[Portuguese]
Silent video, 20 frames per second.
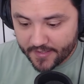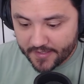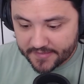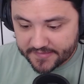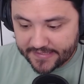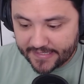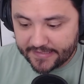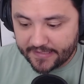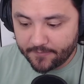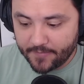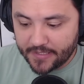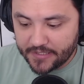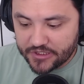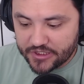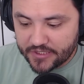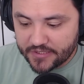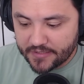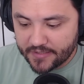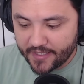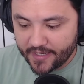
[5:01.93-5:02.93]

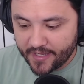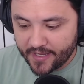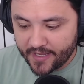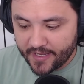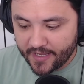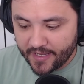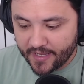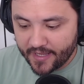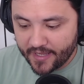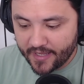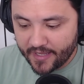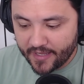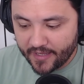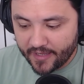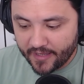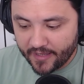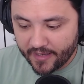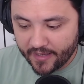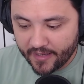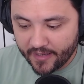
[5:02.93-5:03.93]
Certamente,
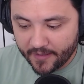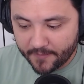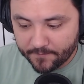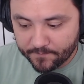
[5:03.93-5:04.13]
é...